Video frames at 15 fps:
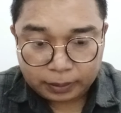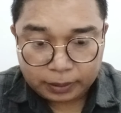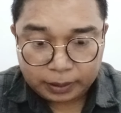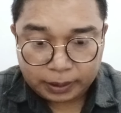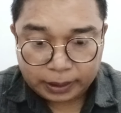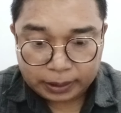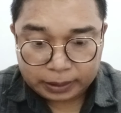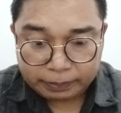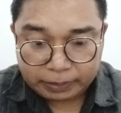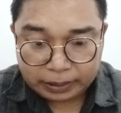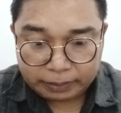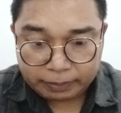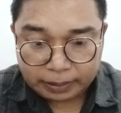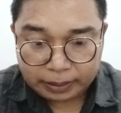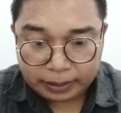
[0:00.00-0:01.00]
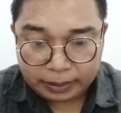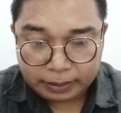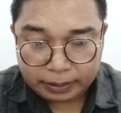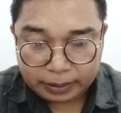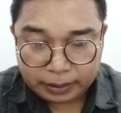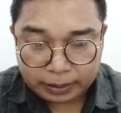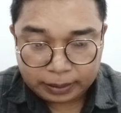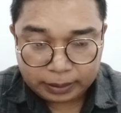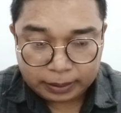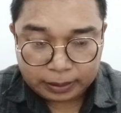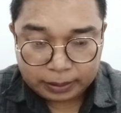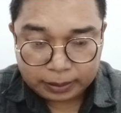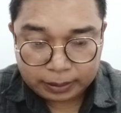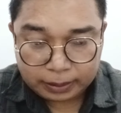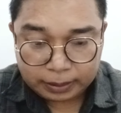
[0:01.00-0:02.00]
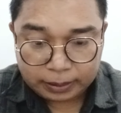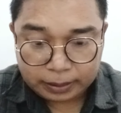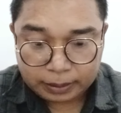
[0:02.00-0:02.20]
ini ya teman-teman ya uh,